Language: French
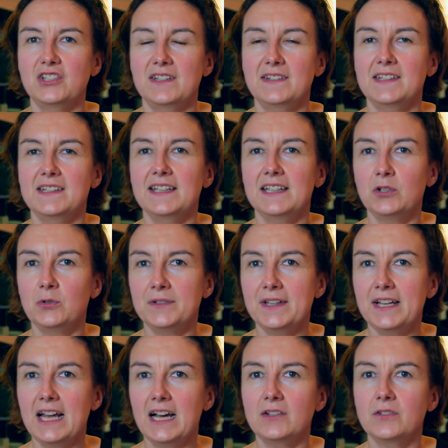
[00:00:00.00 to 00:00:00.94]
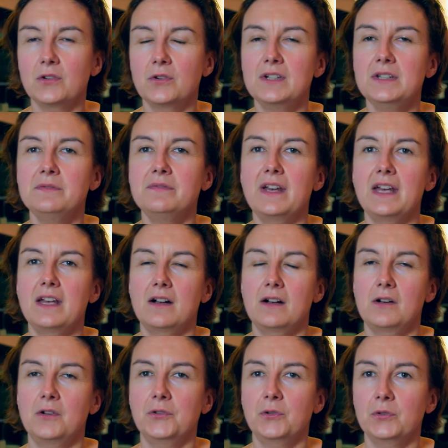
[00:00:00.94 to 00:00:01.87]
j'ai intégré le Delarte Olivet
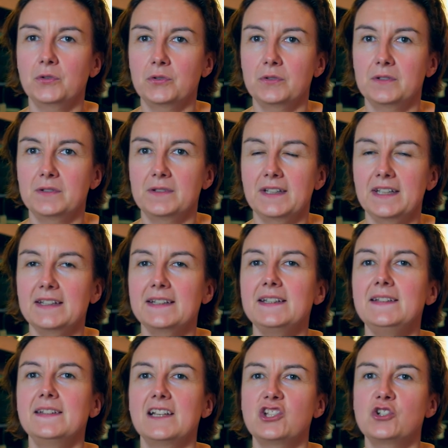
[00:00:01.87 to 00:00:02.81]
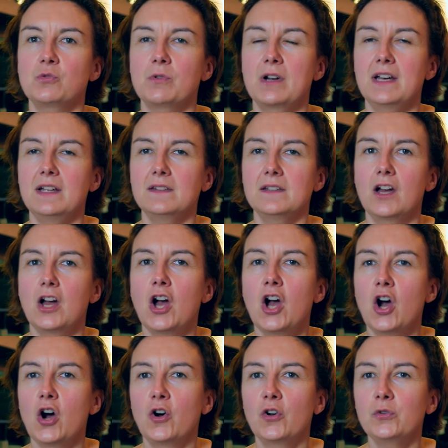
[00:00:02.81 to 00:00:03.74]
en tant que directrice adjointe.
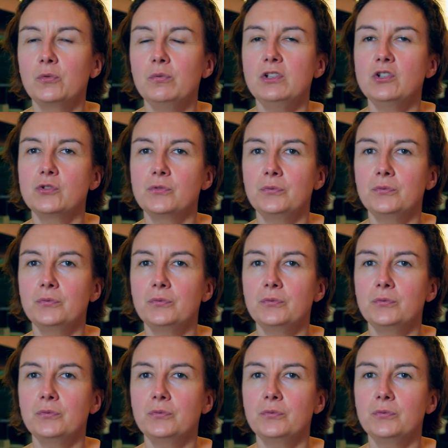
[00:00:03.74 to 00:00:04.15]
Ensuite, je